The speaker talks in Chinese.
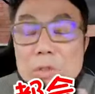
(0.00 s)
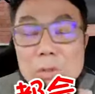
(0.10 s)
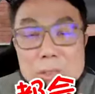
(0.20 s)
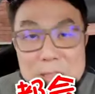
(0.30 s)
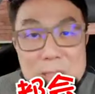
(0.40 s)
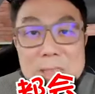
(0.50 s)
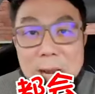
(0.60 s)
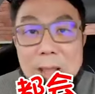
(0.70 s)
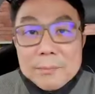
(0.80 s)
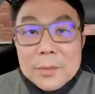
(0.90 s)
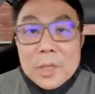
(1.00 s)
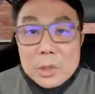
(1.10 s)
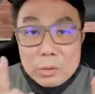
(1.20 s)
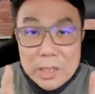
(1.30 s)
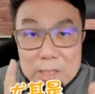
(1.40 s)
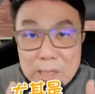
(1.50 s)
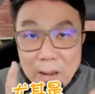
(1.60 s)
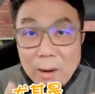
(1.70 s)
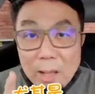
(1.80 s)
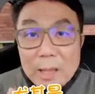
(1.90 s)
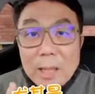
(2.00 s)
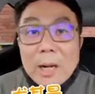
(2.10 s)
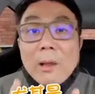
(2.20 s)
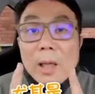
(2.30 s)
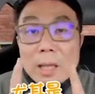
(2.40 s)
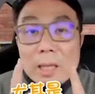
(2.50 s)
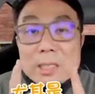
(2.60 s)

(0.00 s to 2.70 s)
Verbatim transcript: 拢总是真正力，尤其是老人家，老人